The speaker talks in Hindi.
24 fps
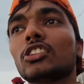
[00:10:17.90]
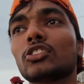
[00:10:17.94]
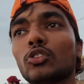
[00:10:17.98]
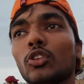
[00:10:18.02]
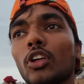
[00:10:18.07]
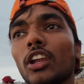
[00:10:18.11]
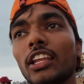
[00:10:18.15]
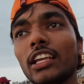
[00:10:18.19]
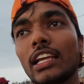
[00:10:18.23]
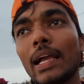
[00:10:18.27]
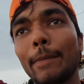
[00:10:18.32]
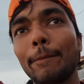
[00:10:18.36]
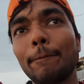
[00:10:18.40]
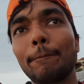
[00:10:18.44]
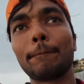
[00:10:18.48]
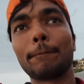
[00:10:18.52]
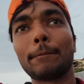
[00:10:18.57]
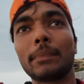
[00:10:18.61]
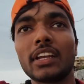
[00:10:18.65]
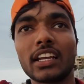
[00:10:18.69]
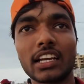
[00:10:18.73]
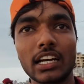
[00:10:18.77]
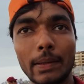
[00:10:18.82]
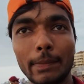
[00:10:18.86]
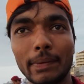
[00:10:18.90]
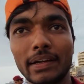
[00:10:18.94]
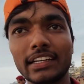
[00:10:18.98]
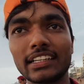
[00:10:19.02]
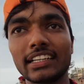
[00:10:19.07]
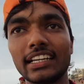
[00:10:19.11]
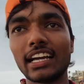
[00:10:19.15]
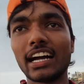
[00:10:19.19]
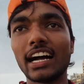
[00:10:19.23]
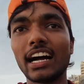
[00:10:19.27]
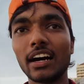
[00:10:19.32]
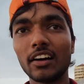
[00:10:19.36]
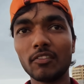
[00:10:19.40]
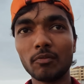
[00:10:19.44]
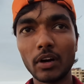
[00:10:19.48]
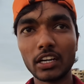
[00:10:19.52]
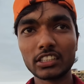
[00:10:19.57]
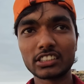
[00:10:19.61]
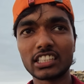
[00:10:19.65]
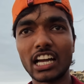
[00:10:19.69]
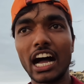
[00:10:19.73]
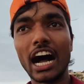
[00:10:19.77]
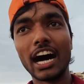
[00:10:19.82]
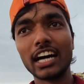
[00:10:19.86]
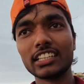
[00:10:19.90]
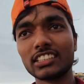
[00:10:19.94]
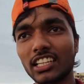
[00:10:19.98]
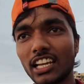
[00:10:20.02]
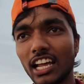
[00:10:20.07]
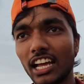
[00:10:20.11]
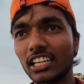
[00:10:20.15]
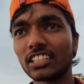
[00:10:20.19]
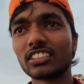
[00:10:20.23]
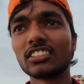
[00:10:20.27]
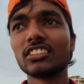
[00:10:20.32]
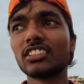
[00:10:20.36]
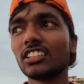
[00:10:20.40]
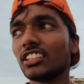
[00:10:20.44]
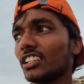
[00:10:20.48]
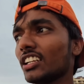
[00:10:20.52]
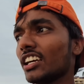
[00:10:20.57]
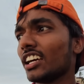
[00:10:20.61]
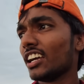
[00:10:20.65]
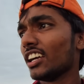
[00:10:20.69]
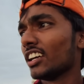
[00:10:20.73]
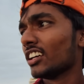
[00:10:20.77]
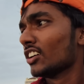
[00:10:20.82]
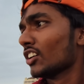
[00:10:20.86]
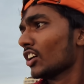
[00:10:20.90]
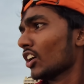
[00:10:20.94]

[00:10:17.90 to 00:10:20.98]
दिल्ली का टिकट बन गया बस आज लास्ट दिन है